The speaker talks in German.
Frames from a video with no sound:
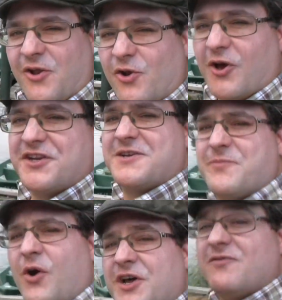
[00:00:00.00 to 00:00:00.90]
Hallo
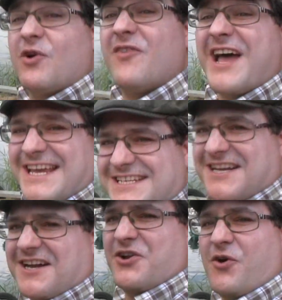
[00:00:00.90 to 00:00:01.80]
Leute, heute wollen wir
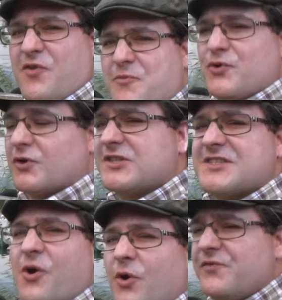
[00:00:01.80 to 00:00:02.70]
Hechte angeln auf der
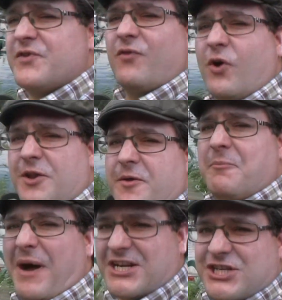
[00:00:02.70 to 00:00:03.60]
Müritz und wir wollen
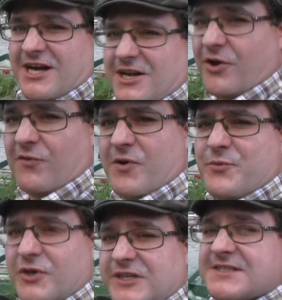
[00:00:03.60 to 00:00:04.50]
Barsche angeln auf der
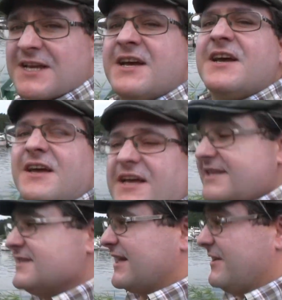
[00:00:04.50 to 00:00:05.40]
Müritz.
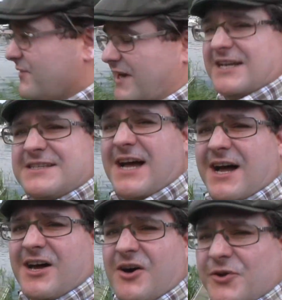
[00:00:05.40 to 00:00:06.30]
Ich treffe gleich
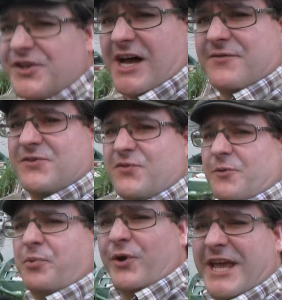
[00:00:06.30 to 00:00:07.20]
Sarah und David
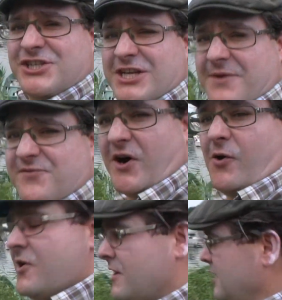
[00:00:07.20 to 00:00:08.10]
von ProNature
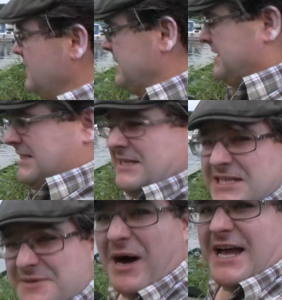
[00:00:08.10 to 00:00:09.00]
MV.
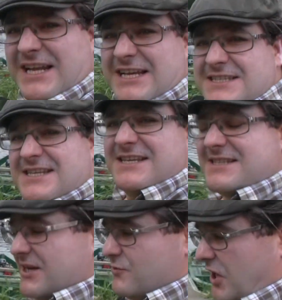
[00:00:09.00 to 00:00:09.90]
Die beiden kennen sich hier
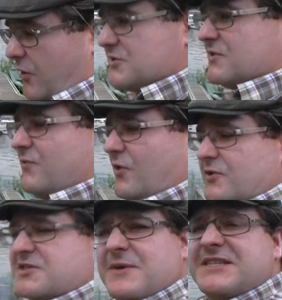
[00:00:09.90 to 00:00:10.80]
sehr gut aus und
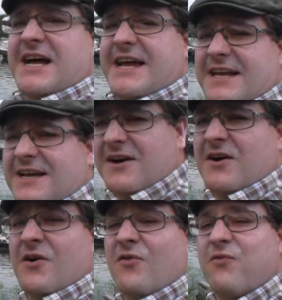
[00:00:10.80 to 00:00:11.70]
wollen uns mal zeigen,
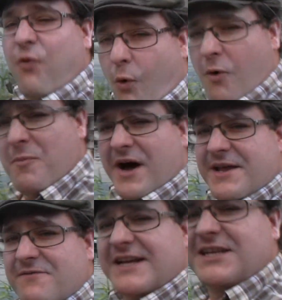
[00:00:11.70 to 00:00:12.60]
wo bei
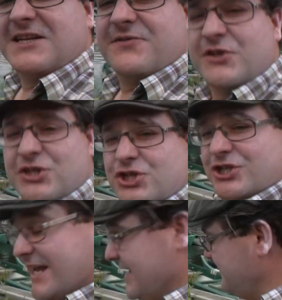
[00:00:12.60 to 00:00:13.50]
dem Wetter die Fische
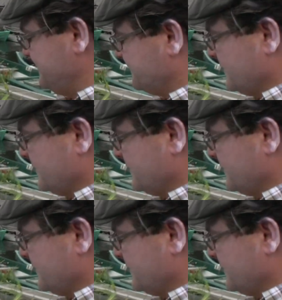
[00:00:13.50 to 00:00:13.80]
stehen